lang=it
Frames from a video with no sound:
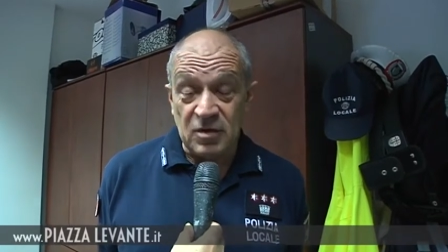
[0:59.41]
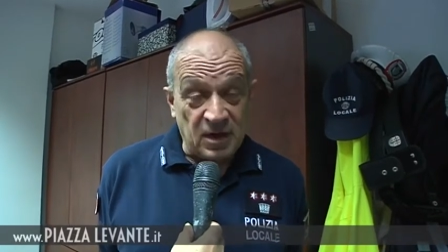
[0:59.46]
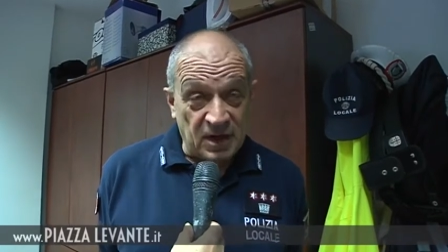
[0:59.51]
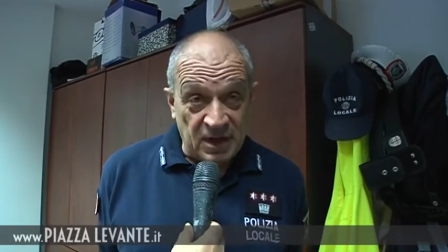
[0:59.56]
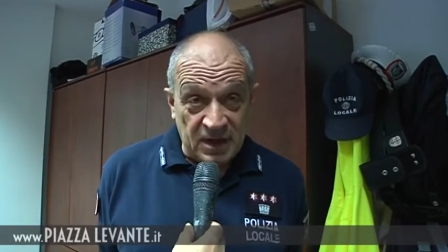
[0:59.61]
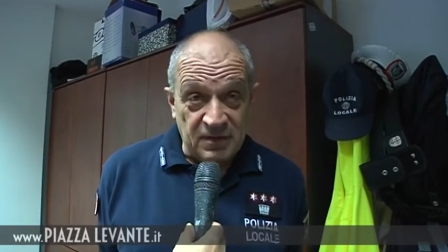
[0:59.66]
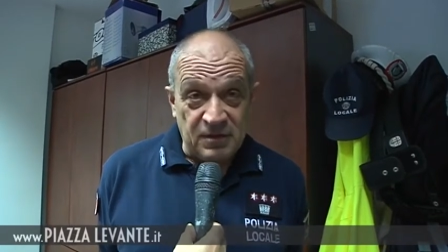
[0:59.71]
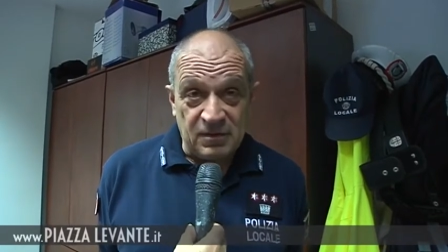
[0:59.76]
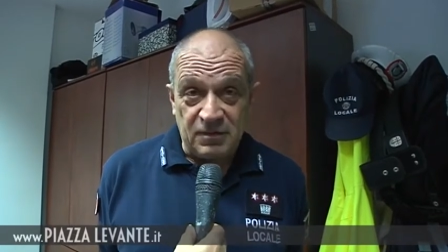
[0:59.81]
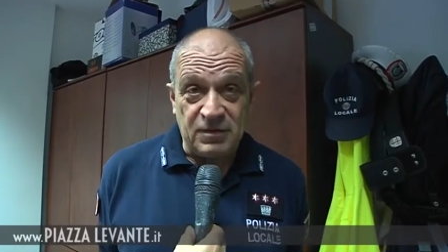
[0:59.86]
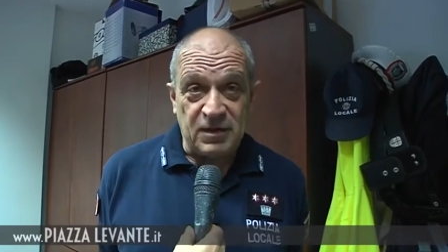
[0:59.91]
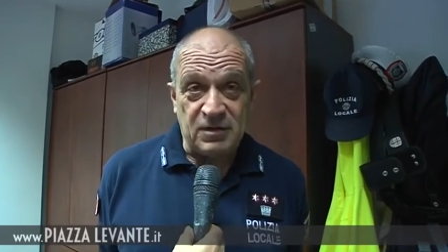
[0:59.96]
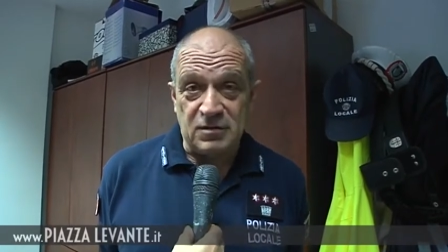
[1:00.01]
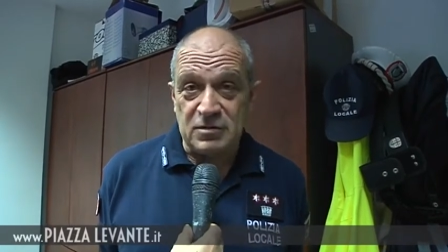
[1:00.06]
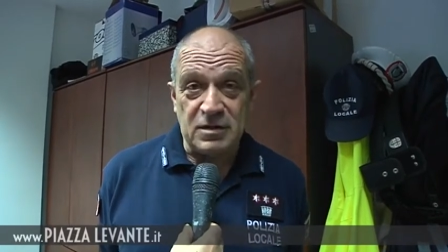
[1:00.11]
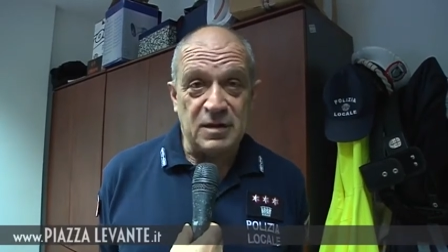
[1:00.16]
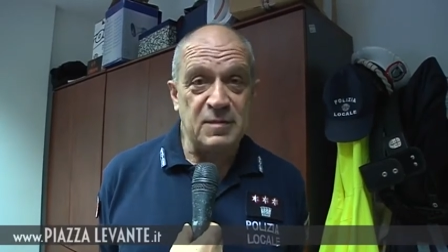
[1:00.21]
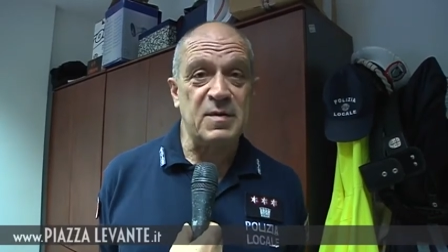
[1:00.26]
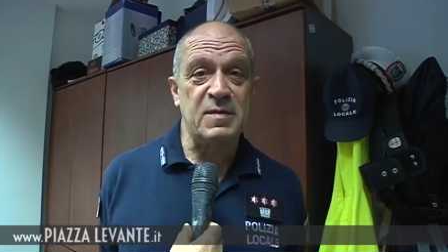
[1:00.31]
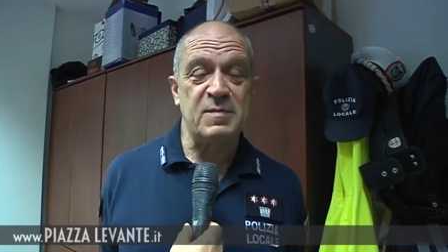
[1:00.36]
anche fatto
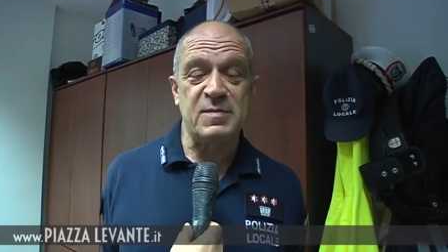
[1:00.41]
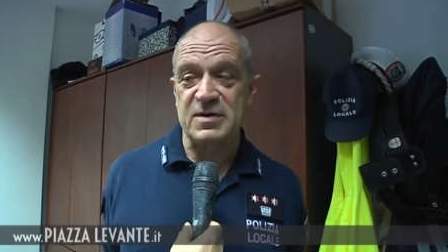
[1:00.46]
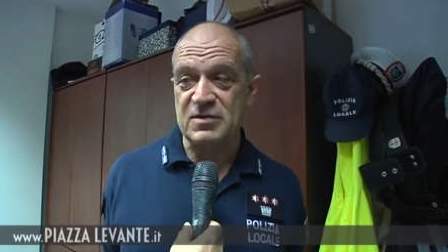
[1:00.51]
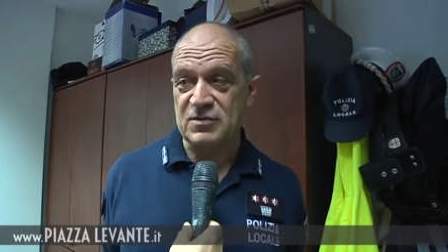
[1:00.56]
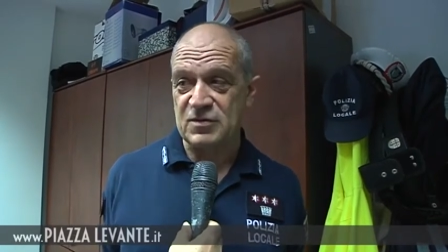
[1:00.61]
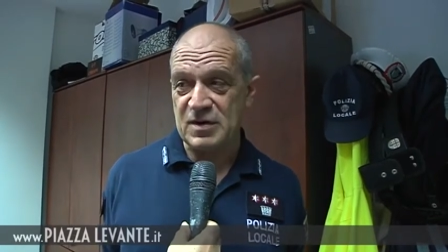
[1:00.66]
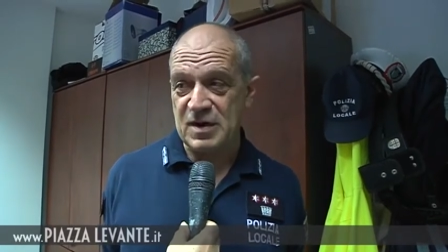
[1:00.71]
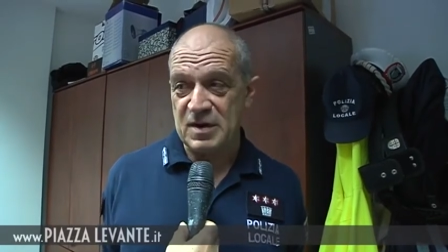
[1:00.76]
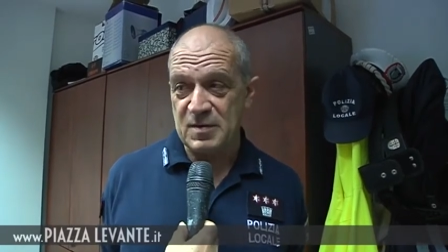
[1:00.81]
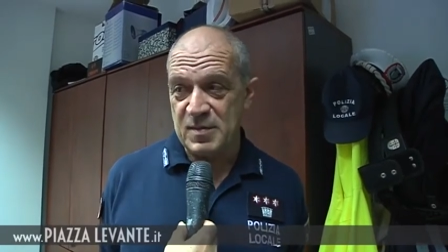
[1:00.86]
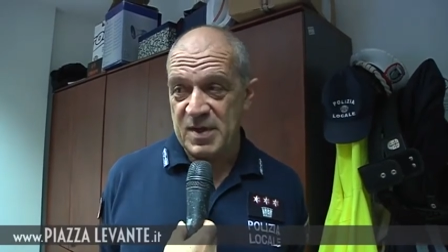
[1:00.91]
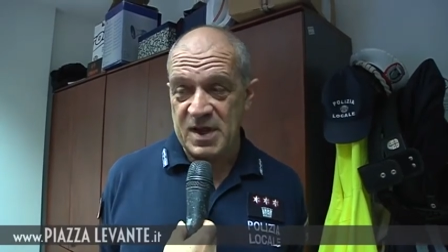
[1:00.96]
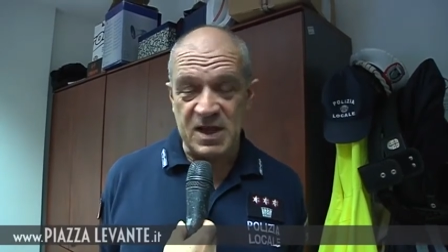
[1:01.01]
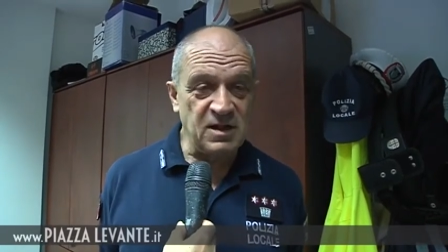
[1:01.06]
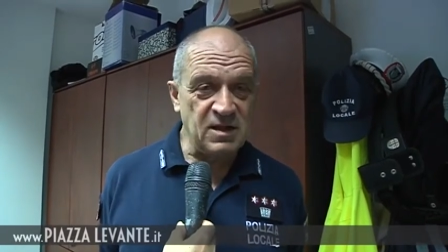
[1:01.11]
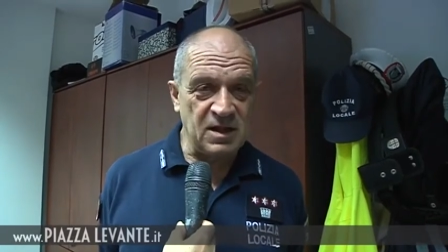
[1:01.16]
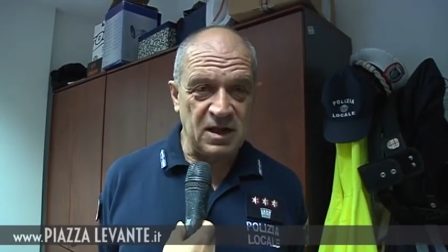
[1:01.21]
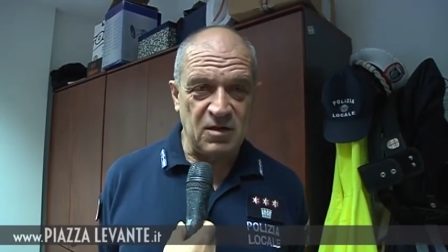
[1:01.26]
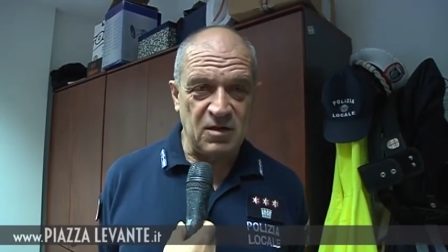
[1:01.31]
da me personalmente